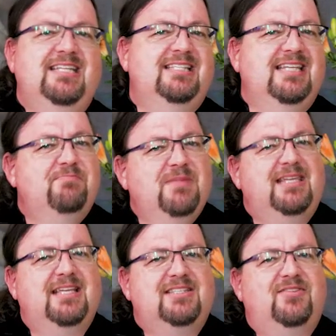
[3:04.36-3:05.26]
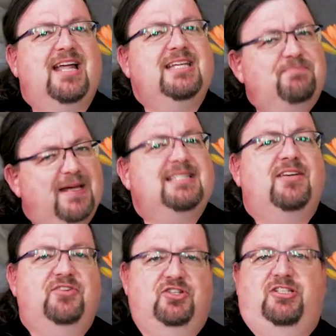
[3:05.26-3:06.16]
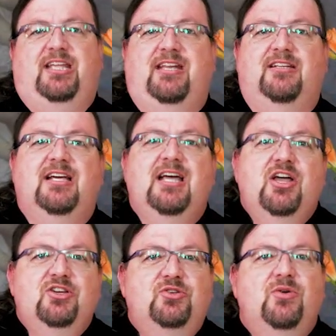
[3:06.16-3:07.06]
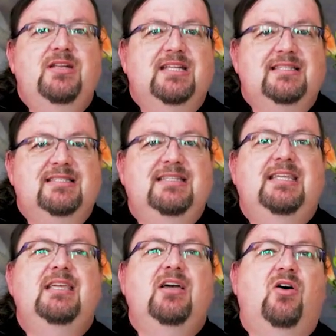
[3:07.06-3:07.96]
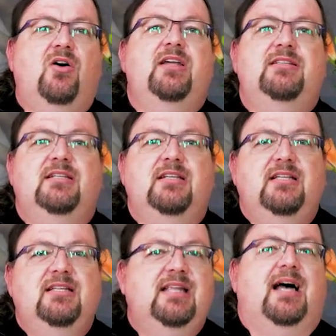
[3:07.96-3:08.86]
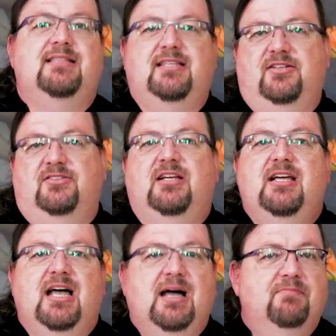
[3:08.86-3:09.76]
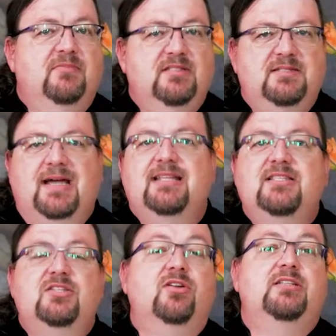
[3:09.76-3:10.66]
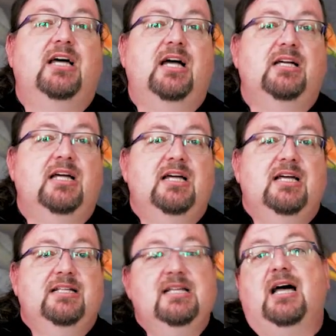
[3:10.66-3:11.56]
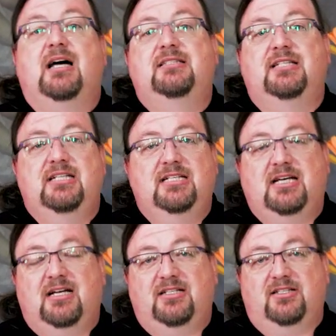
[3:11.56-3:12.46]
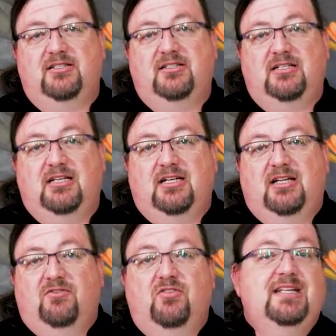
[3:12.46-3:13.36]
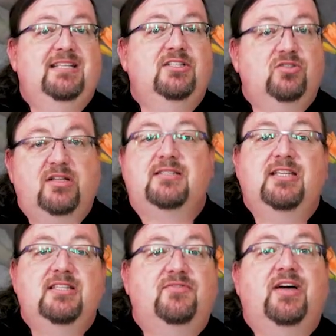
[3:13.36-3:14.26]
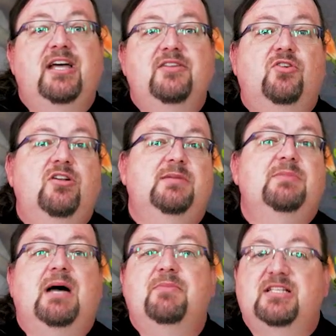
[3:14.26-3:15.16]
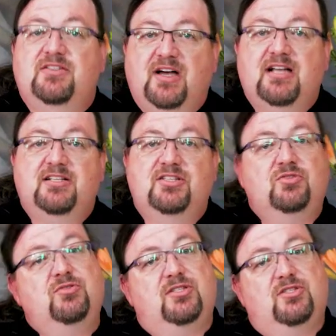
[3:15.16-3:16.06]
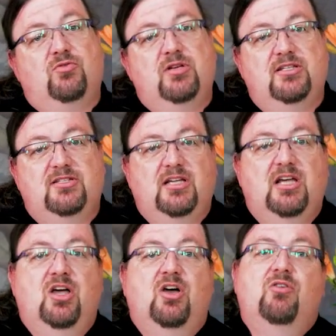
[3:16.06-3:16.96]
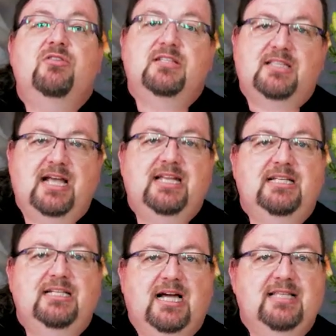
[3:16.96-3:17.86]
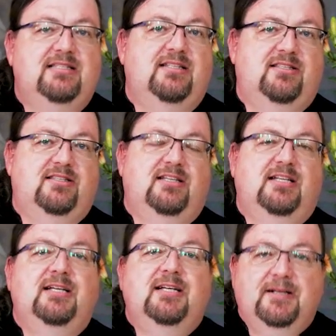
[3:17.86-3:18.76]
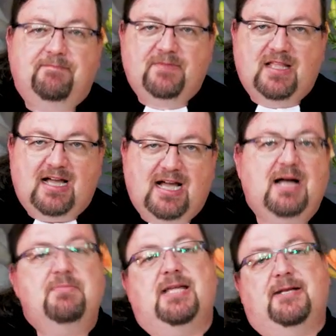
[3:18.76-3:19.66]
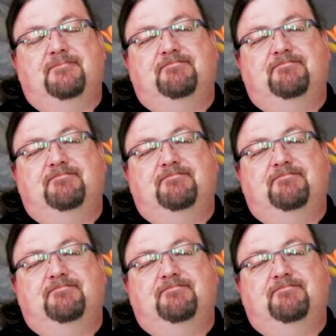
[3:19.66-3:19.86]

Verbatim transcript: die Sie mich jetzt vielleicht besser verstehen. Schön, dass Sie heute da sind, am zweiten Sonntag nach Trinitatis, wo wir diesen Gottesdienst feiern wollen im Namen des Vaters und des Sohnes und des Heiligen Geistes. Amen.